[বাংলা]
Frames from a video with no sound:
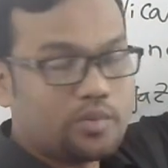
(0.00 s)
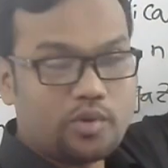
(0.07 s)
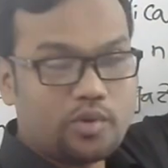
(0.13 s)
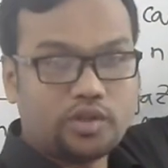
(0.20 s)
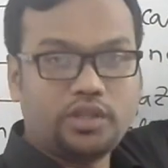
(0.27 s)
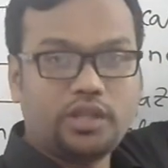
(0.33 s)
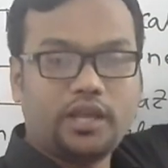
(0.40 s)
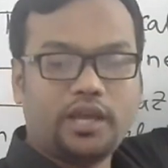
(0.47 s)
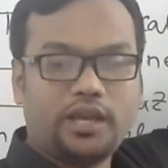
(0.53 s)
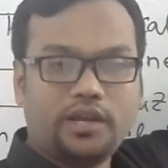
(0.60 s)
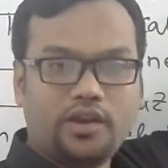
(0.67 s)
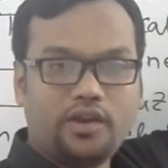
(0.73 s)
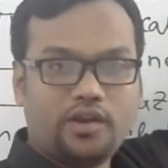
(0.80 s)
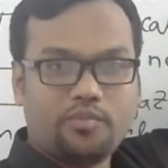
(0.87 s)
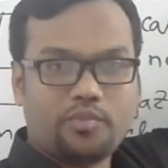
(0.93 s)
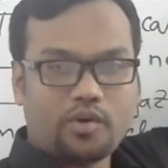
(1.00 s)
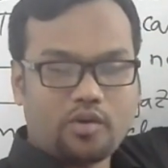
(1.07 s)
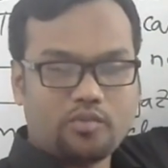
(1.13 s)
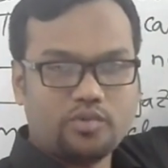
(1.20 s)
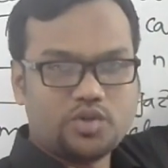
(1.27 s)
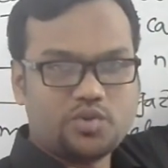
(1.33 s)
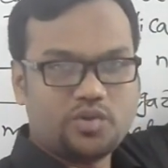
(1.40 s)
পরিবর্তে এখানে রিলেটিভ
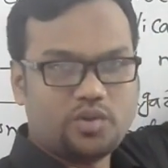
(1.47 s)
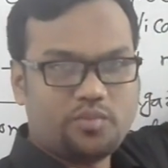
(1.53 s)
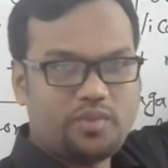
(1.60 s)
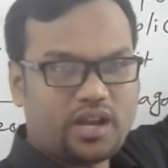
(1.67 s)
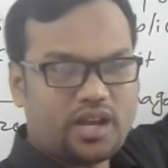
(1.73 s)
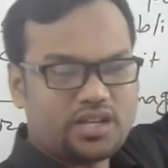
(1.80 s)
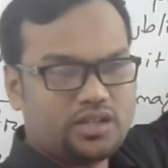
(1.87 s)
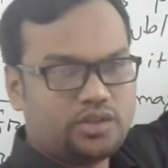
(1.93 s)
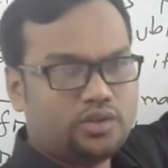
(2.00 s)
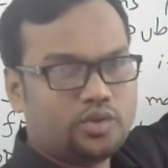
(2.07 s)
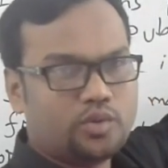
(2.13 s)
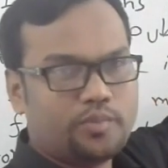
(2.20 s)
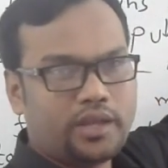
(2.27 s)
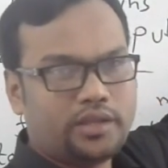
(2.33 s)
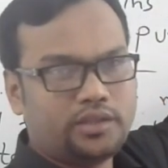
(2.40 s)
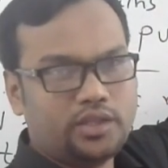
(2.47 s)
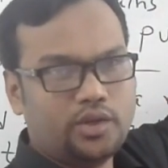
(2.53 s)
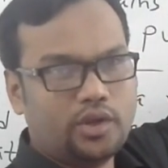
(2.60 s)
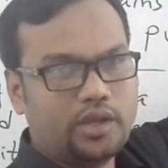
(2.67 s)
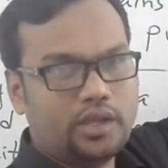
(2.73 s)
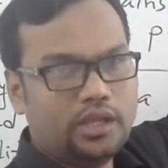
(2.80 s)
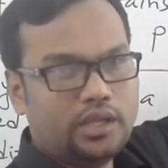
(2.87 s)
প্রোনাউন বসবে তো ম্যাগাজিন তো ব্যক্তি
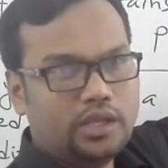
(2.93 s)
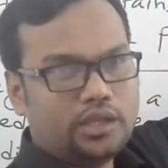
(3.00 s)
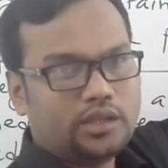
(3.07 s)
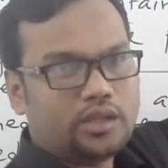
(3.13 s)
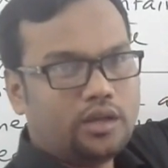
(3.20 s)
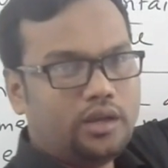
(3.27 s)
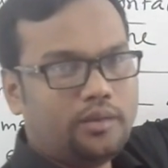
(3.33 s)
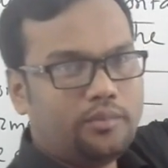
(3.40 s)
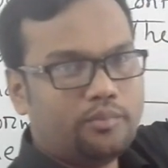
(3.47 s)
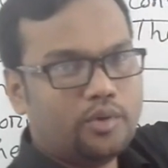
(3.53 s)
নয় তাহলে